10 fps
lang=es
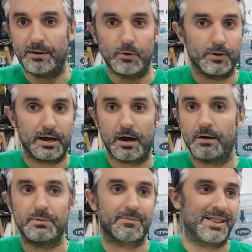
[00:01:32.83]
Le hemos
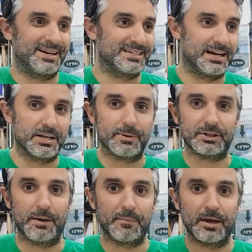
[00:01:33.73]
dado, mi madre se la lleva
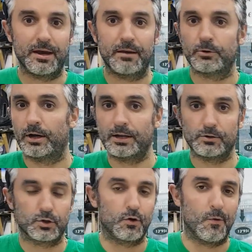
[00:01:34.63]
también, bueno, aquí
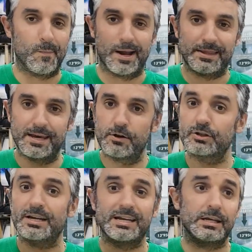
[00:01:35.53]
nuestros
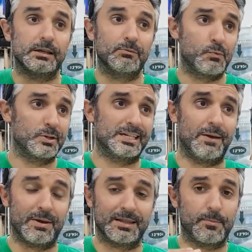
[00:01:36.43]
compañeros y
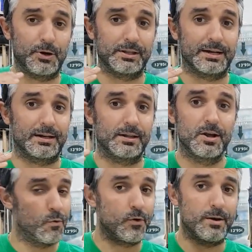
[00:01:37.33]
se vende por internet
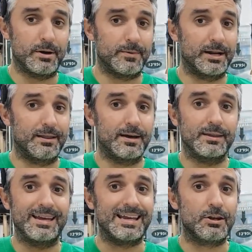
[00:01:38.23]
una barbaridad
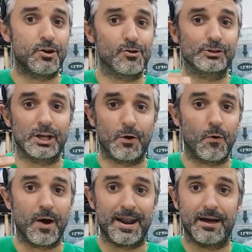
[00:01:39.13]
y no
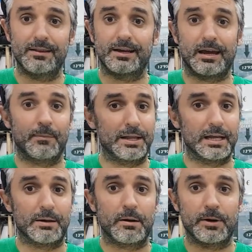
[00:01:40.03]
tengo a nadie que me haya
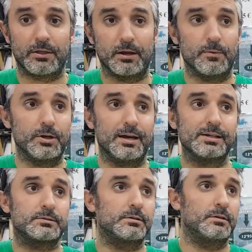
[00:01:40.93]
llamado para decirme, oye,
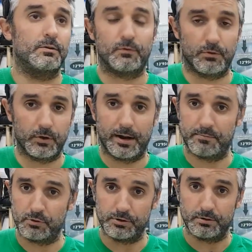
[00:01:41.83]
esto no funciona.
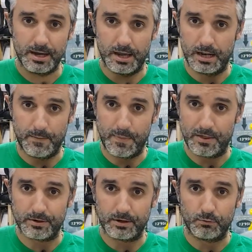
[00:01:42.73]
Pues no. El
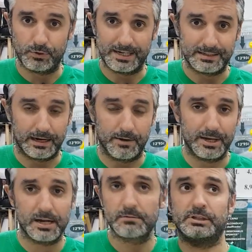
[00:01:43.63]
limpiador de juntas de
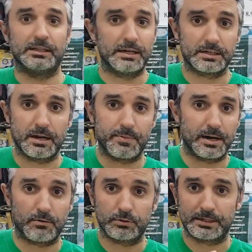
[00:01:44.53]
Cabil, si tenéis que limpiar
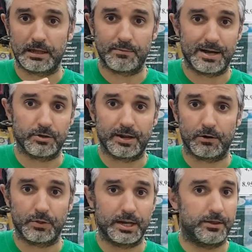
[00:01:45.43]
las juntas del baño, de la
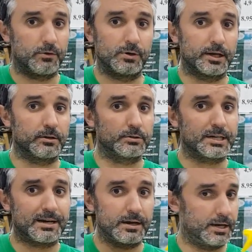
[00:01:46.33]
cocina, de cualquier
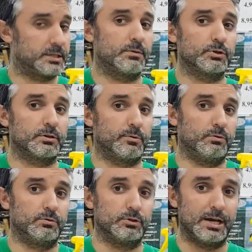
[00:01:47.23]
cosa, este es vuestro
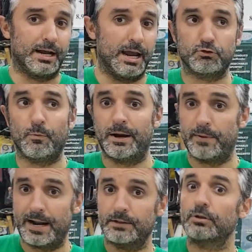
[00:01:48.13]
producto. O sea que súper
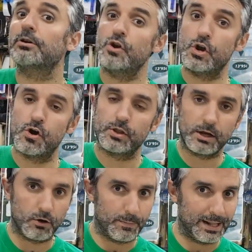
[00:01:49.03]
barato. No
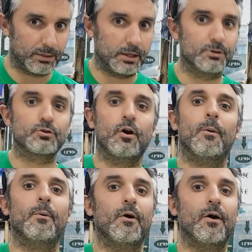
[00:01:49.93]
digo precios
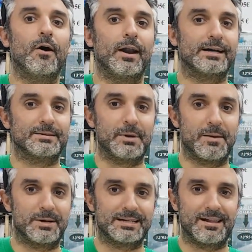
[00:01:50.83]
como la
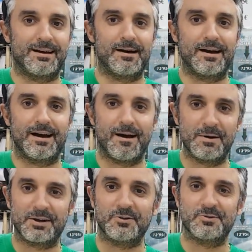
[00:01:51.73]
semana pasada
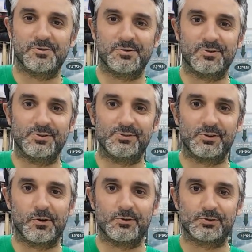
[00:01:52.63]
hablé con un,
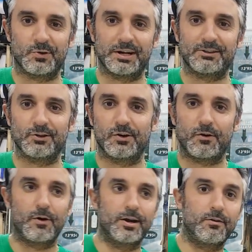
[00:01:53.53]
con un suscriptor,
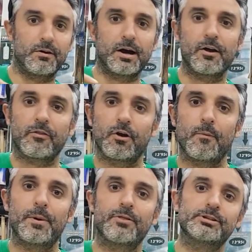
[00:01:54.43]
joder, no digo
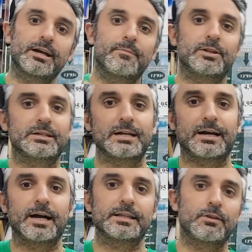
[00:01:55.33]
los precios, hay que meterse en la
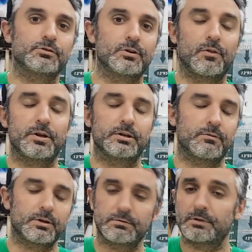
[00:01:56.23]
cajita de
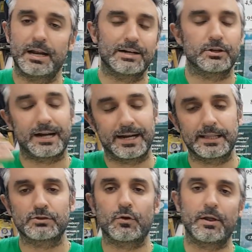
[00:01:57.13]
suscripciones, en las
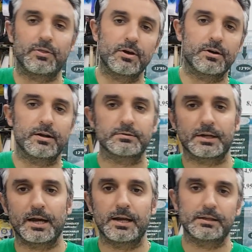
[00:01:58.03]
cajitas de suscripciones, no sé
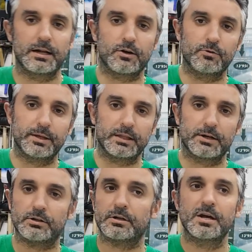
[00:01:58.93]
qué y tal, de
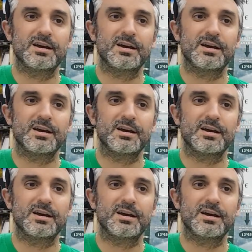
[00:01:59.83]
comentarios.